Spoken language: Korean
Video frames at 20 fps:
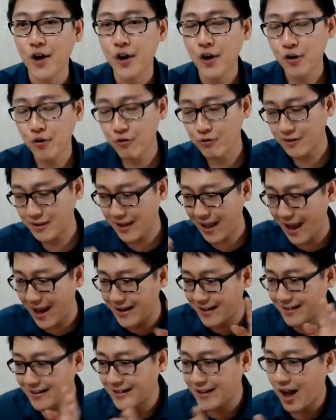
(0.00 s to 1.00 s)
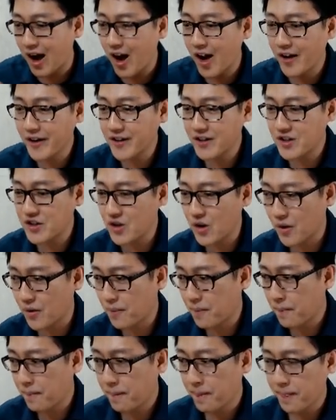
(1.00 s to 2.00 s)
후퇴는 터 있죠
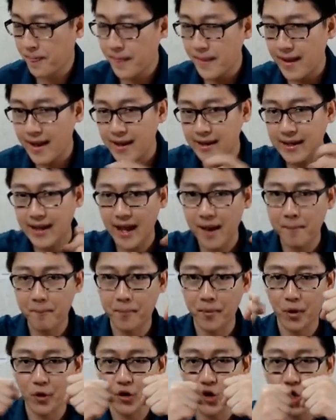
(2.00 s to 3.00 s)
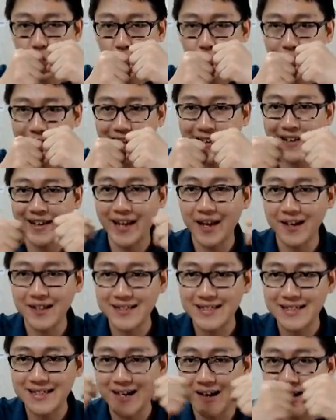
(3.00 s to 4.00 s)
게브로유 크니어
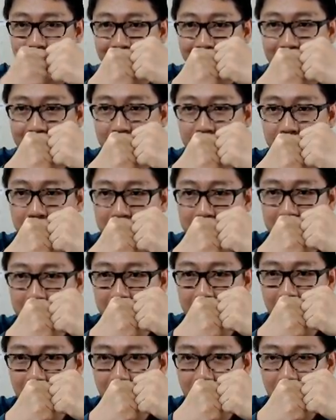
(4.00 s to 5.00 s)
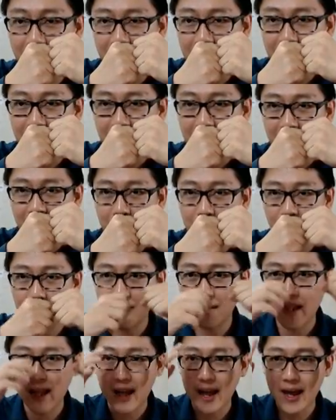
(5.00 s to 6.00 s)
선크림 크니어
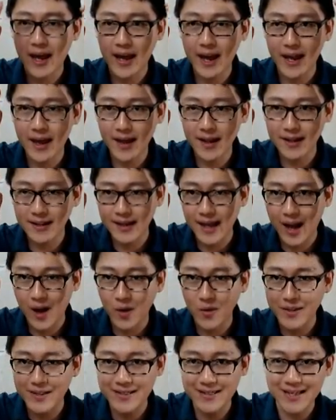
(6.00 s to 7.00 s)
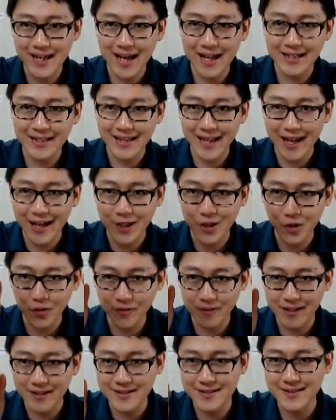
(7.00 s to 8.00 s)
본따에 나오이사 따
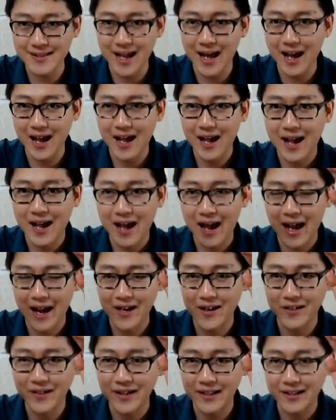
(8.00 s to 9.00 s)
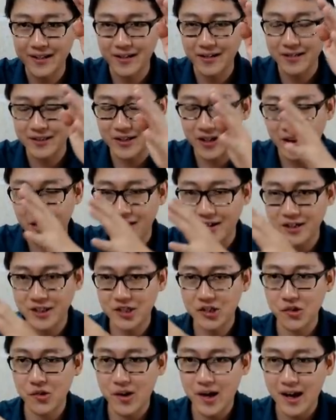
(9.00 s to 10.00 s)
유대사 아일러니 들어 터
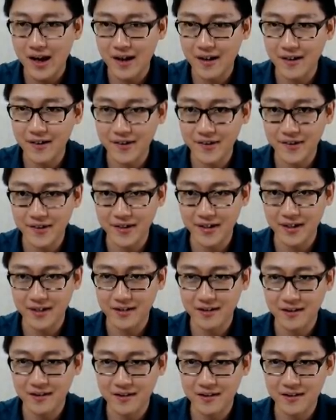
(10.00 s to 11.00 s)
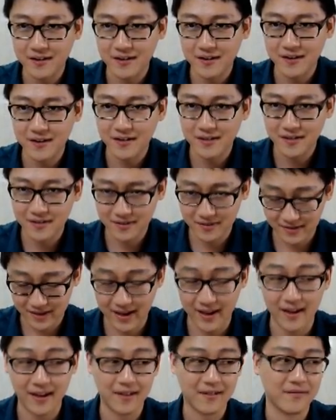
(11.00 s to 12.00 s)
있죠 하이
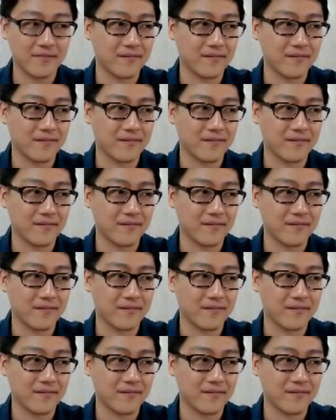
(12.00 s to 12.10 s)
네